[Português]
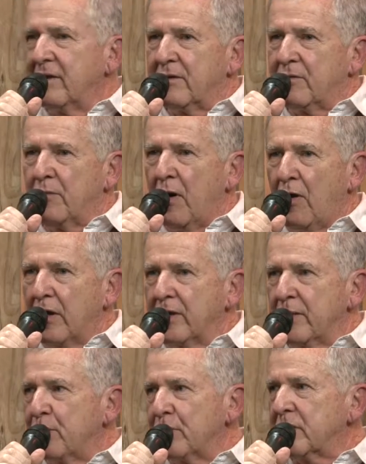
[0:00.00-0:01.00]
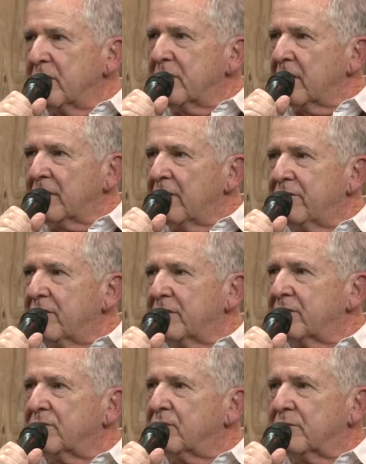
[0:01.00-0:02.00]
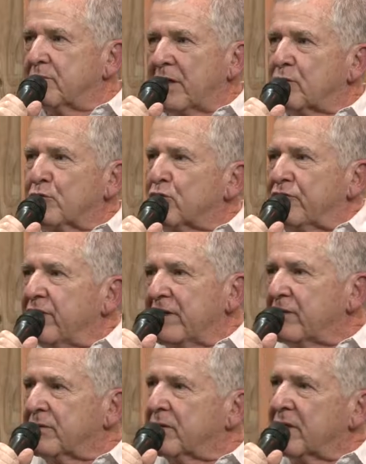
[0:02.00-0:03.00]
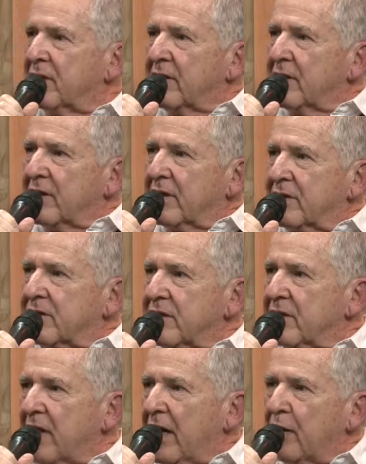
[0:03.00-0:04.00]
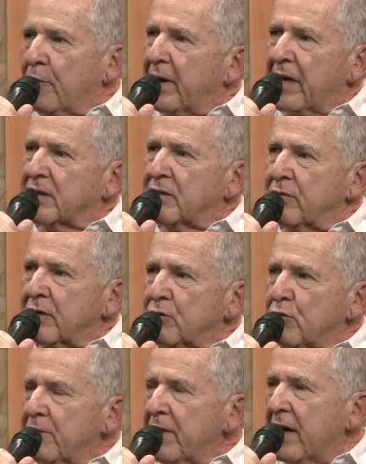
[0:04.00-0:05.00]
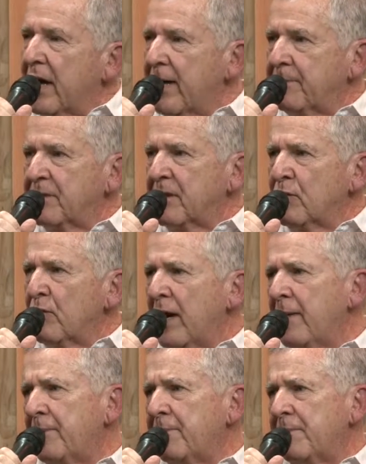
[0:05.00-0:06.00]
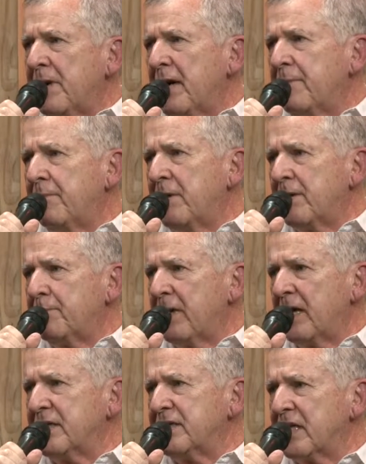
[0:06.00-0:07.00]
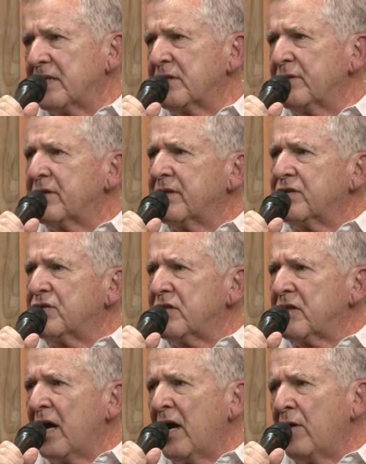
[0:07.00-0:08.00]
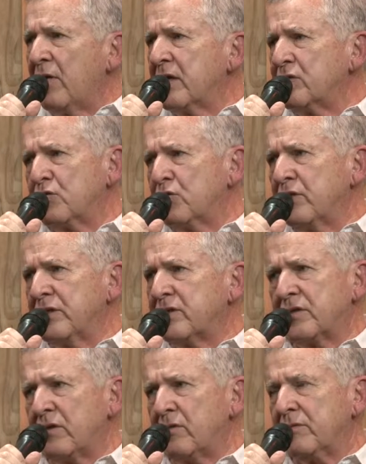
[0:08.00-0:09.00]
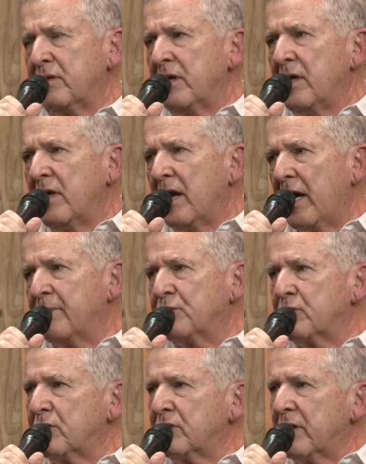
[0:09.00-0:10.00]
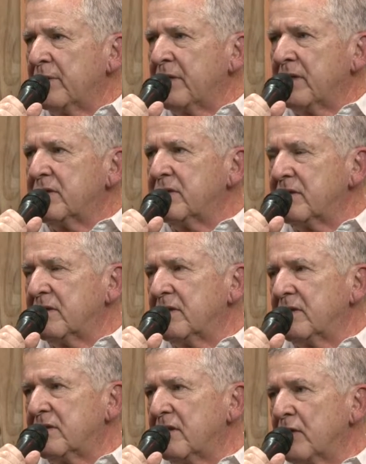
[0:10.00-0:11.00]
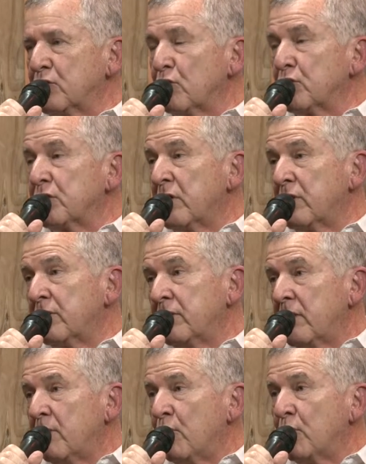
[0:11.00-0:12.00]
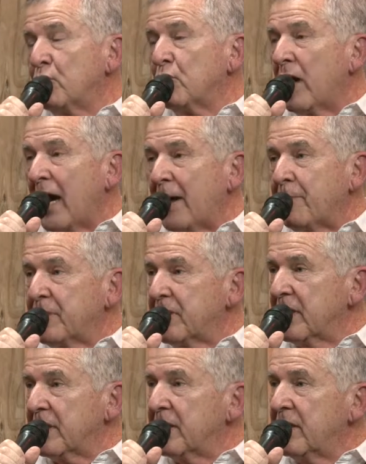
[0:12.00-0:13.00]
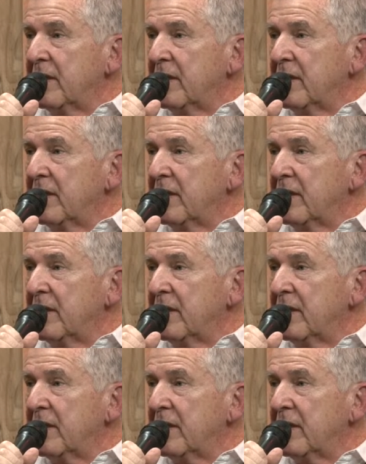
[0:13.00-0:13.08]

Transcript: uma hora depois ela já estava embaixo do chuveiro. Quer dizer, a recuperação é super rápida, não há uma, uma paralisação intestinal, as dores são absolutamente de resolução muito rápida